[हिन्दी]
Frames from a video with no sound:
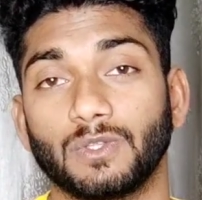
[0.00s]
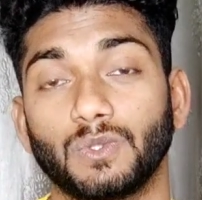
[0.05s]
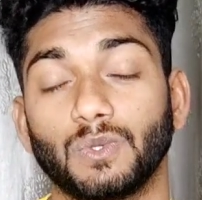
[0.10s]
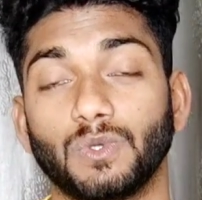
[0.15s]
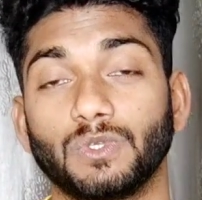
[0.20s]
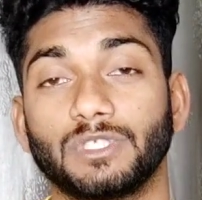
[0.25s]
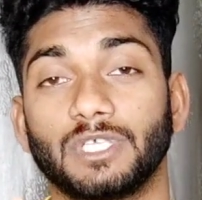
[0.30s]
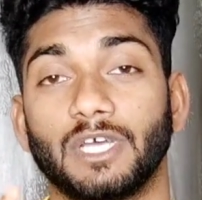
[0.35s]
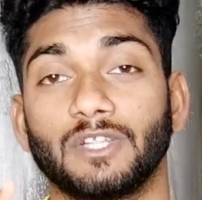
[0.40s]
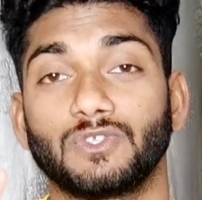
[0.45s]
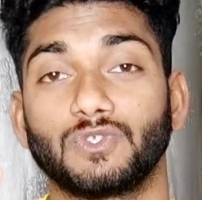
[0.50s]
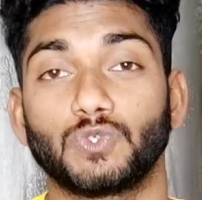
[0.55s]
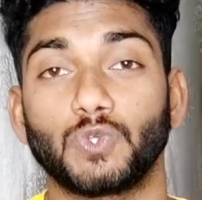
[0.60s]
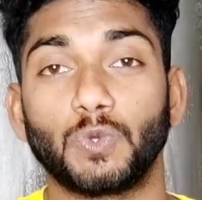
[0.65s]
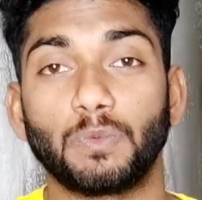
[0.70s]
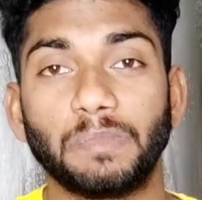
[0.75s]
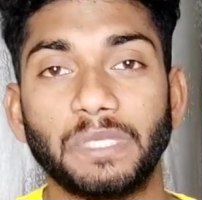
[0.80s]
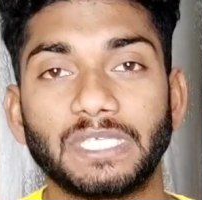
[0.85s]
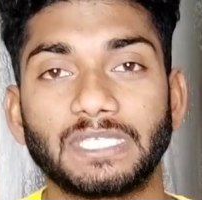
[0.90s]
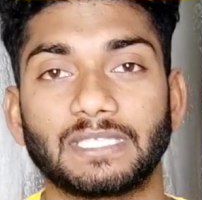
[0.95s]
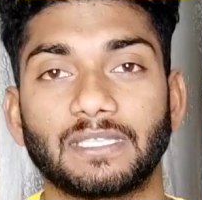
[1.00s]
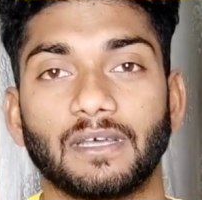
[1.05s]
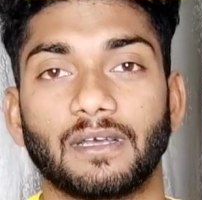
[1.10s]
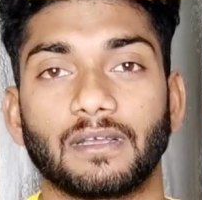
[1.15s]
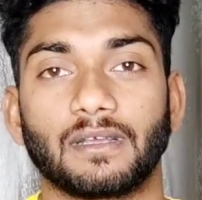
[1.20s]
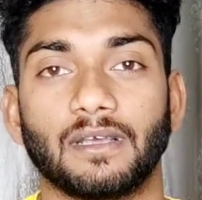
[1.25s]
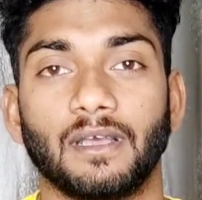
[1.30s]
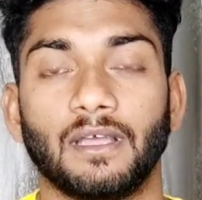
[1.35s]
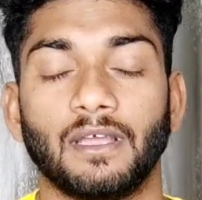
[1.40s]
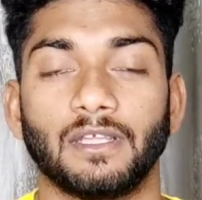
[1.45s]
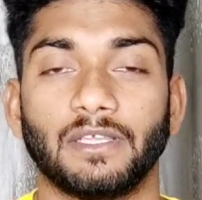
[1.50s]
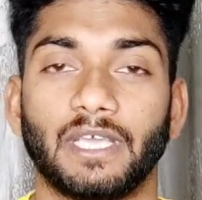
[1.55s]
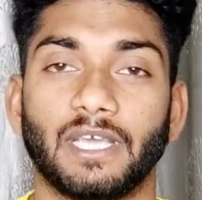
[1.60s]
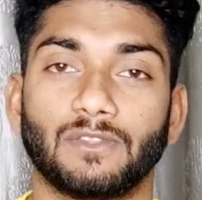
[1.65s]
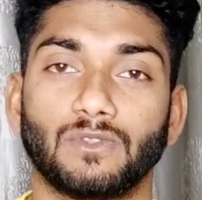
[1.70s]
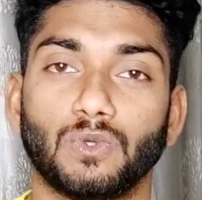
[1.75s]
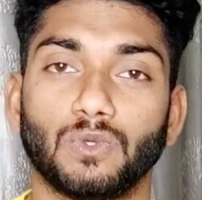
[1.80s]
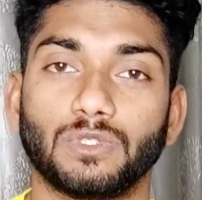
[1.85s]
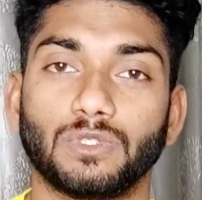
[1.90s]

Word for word: 2024 तक या